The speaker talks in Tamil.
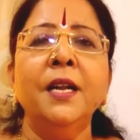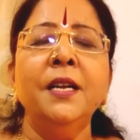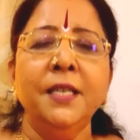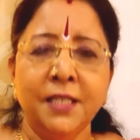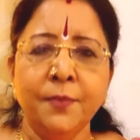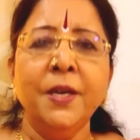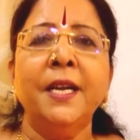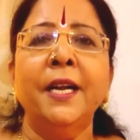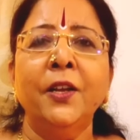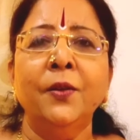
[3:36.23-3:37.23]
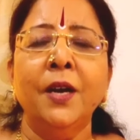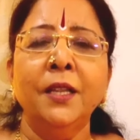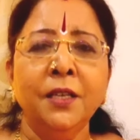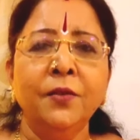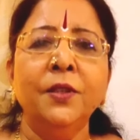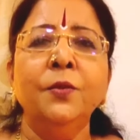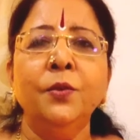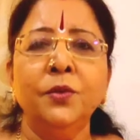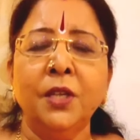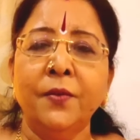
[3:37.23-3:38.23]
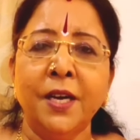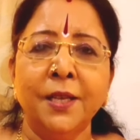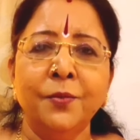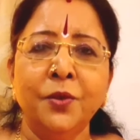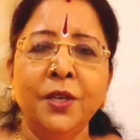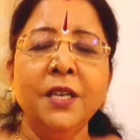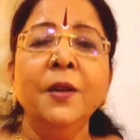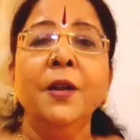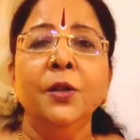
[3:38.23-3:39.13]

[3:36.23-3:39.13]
ஆனால் நிச்சயமாக கிடைக்கும் அதுக்கு வந்து உத்தரவாதம் உண்டு